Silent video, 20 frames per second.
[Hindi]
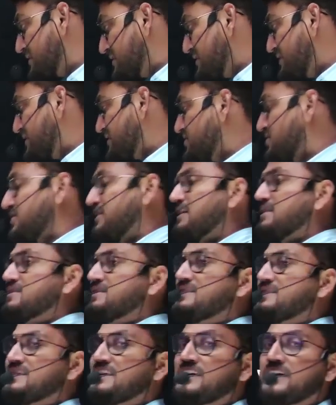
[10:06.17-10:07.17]
से छियासी
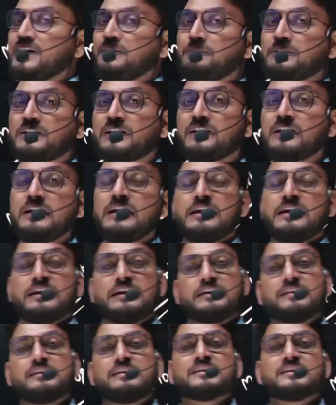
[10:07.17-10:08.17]
सेंटीमीटर
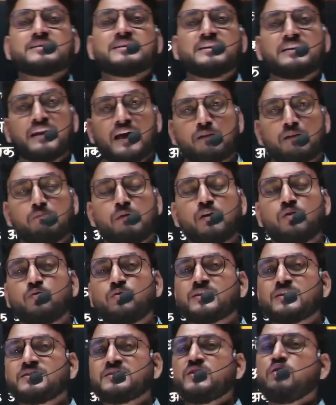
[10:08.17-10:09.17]
इक्यासी नॉर्मल होना
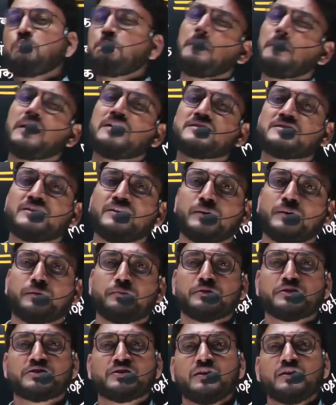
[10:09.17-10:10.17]
चाहिए और पाँच
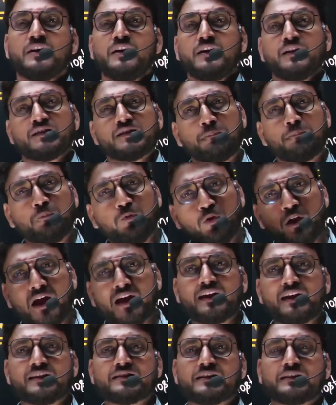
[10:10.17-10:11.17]
सेंटीमीटर जब
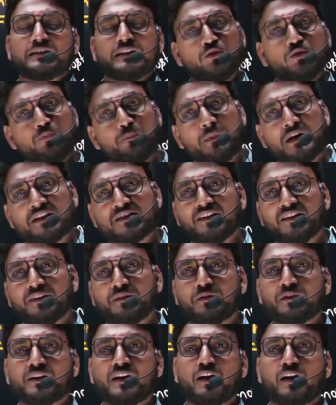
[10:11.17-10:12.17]
फुलाया जाता है तो पाँच
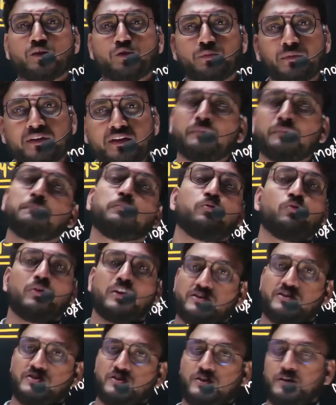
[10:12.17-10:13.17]
सेंटीमीटर ऑटोमेटिक फूलना
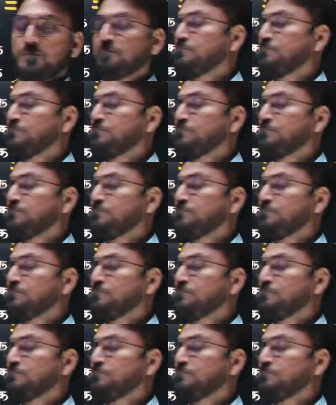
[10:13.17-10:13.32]
चाहिए